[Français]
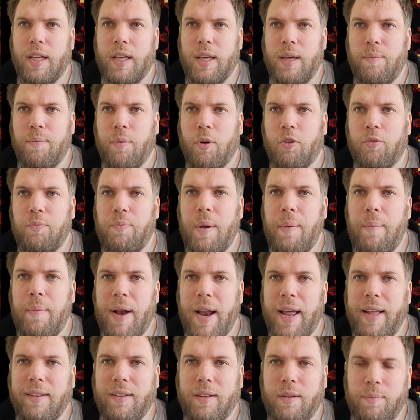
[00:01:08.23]
Il pense même
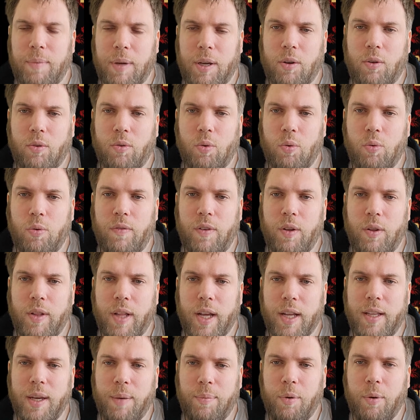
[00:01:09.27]
l'être, mais quand on lui fait une
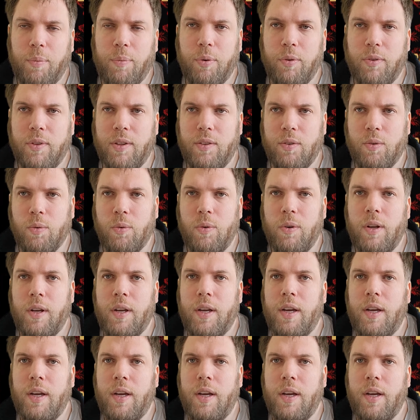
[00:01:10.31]
dernière proposition,